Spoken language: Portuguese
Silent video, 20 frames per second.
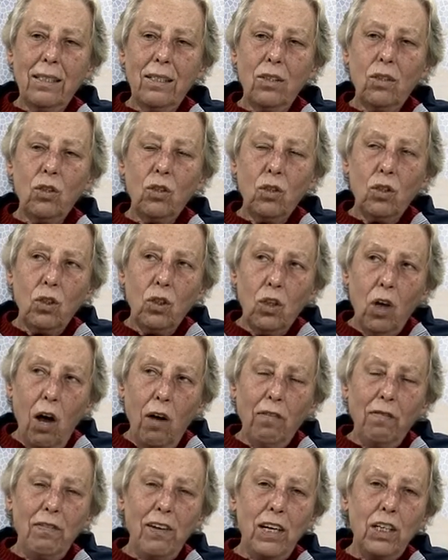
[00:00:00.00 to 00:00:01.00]

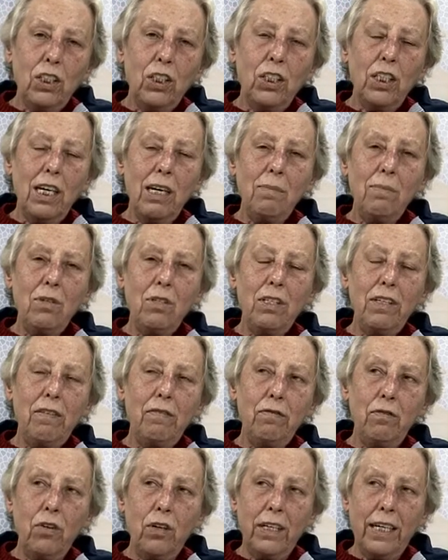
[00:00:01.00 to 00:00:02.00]
Só fechamos
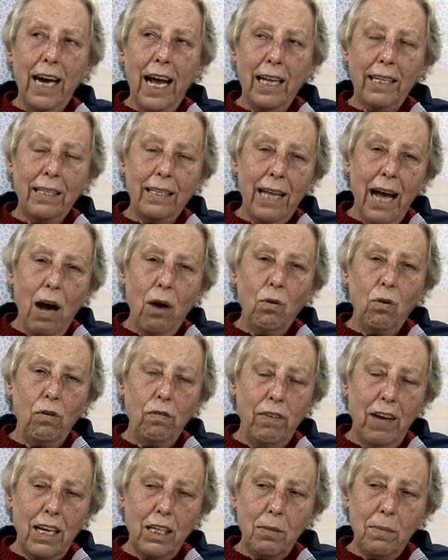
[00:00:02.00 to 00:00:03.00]
se for Natal
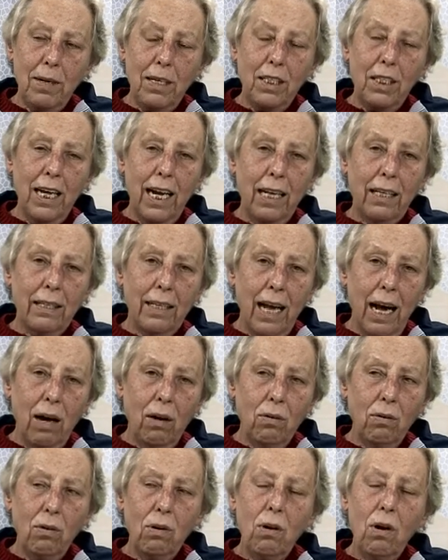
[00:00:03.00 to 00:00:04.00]
ou véspera de
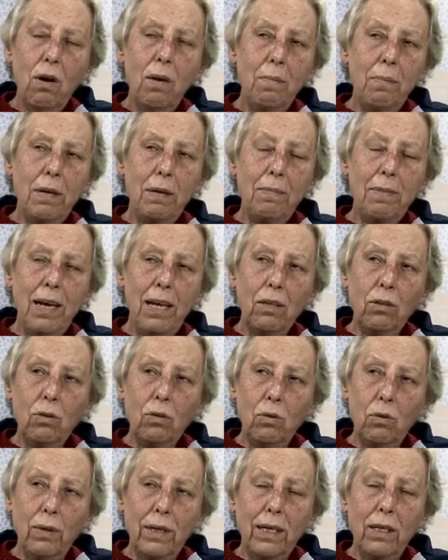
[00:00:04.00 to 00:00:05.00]
Natal, primeiro
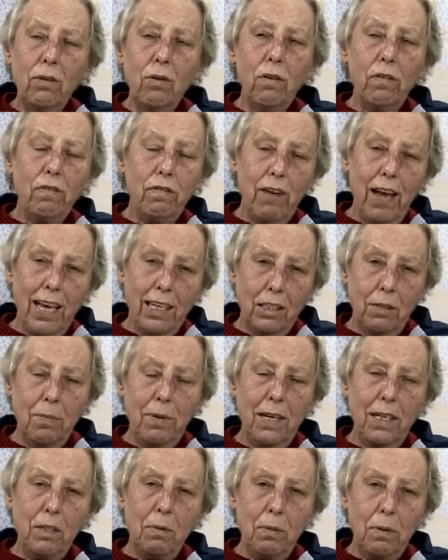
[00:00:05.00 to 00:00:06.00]
do ano ou
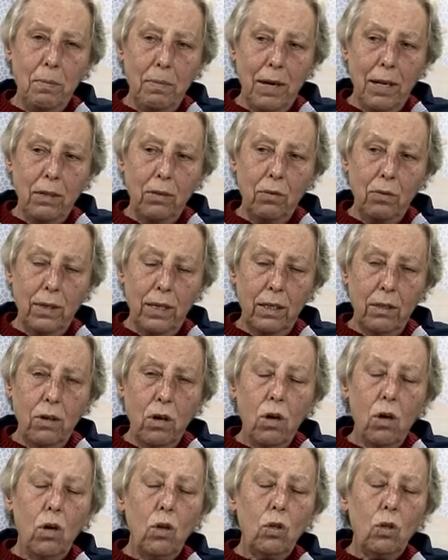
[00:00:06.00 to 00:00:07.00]
véspera de primeiro do ano.
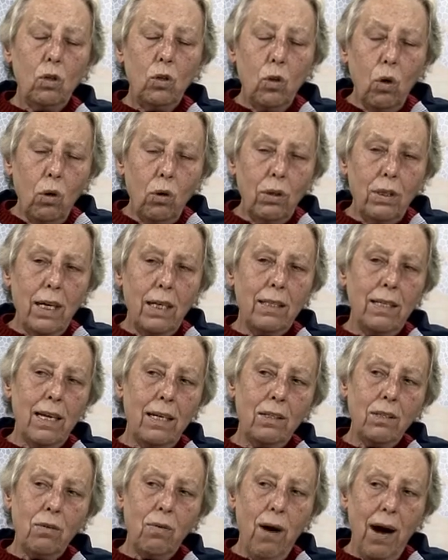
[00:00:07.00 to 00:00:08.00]
Todas
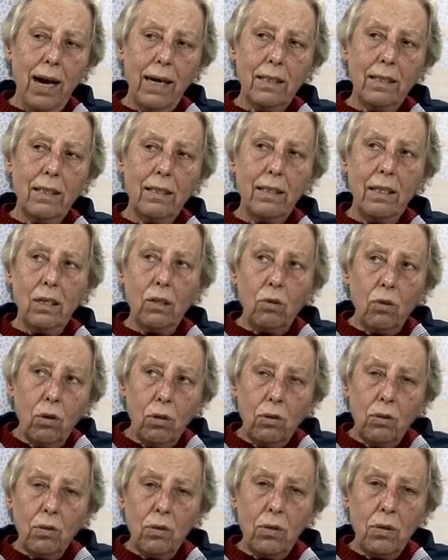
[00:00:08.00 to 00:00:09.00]
as quartas e
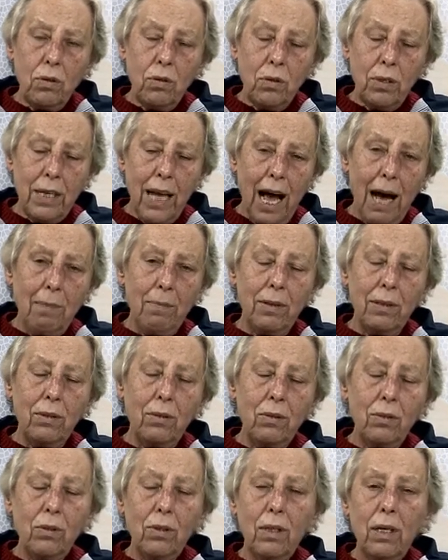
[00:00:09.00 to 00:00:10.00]
todos os
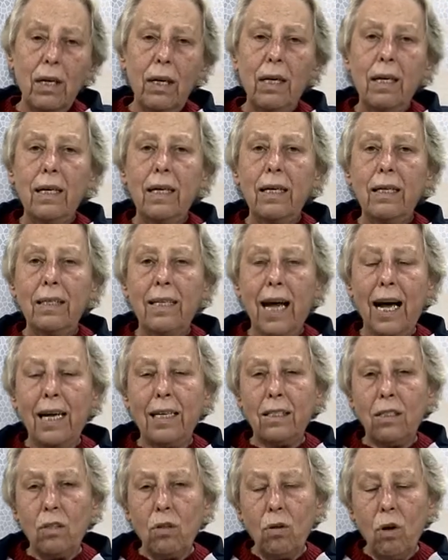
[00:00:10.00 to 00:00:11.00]
sábados,
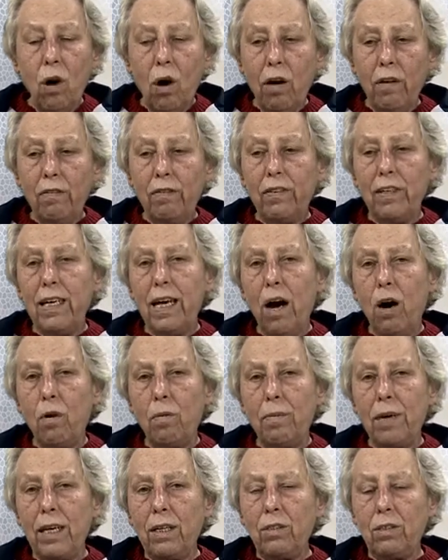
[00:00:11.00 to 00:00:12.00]
das nove
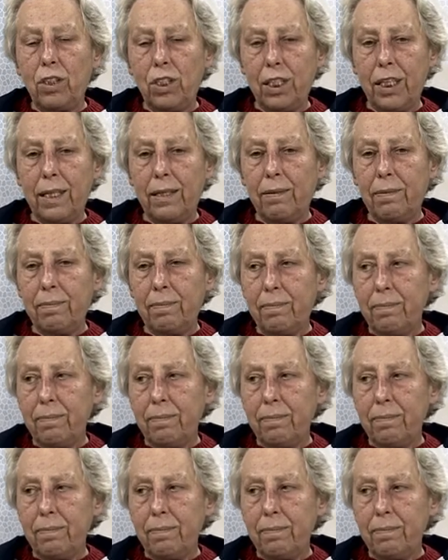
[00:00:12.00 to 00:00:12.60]
ao meio-dia.